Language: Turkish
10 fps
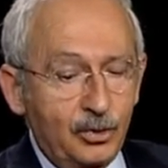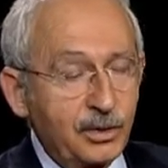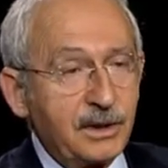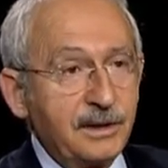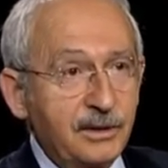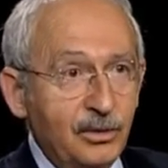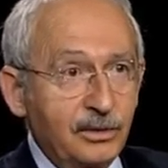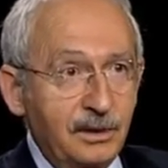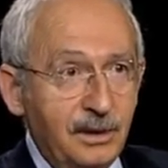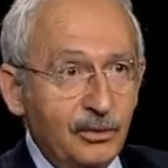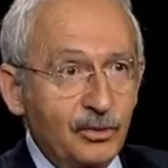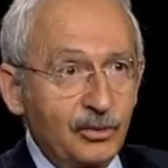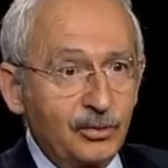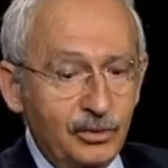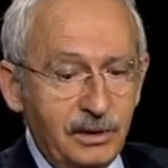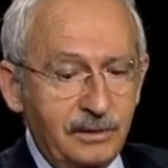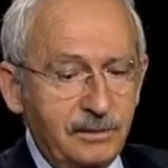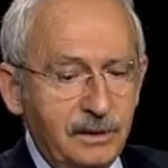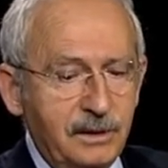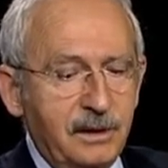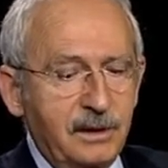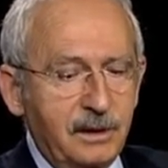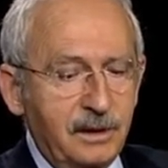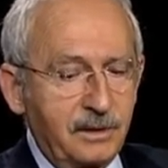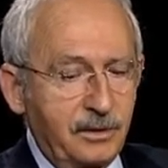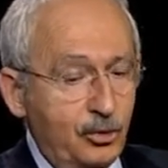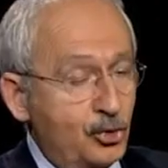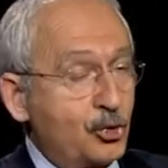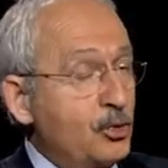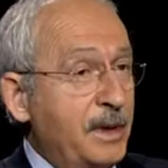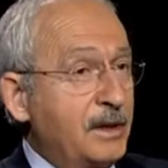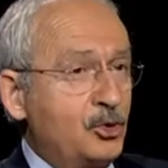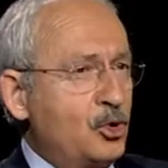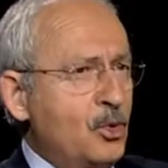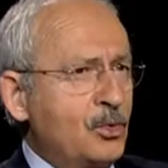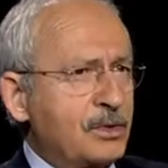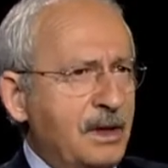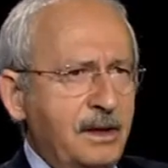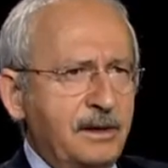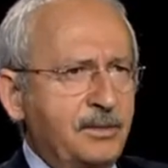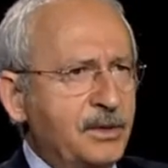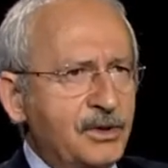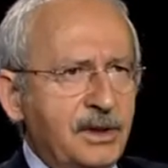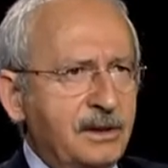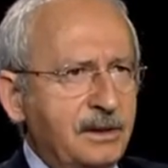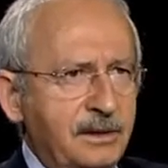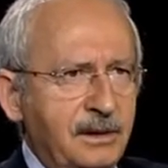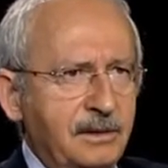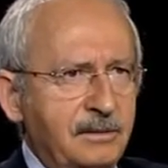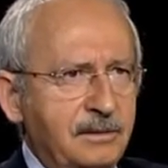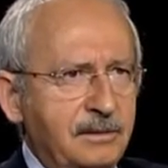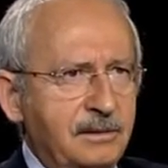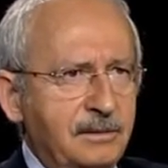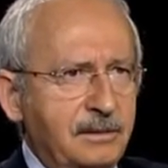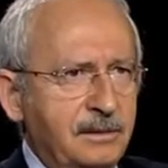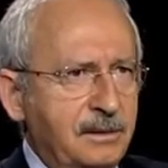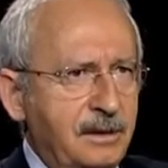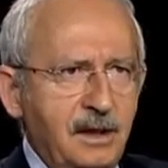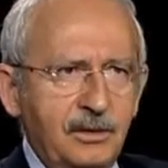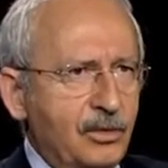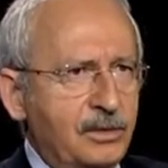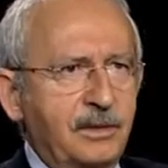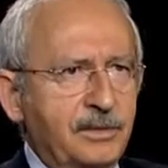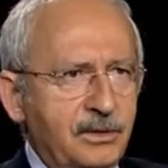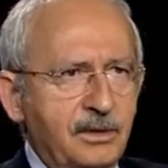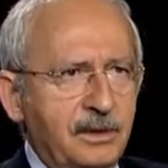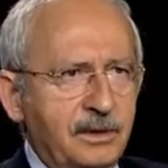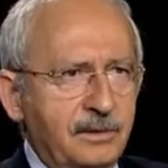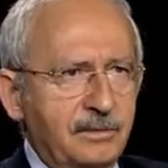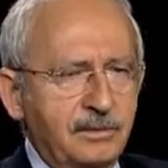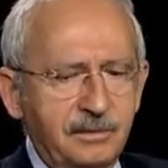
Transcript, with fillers: Sosyal Sigortalar Kurumu'nda e, şunu ben çok rahat bir şekilde e, her ortamda söyledim.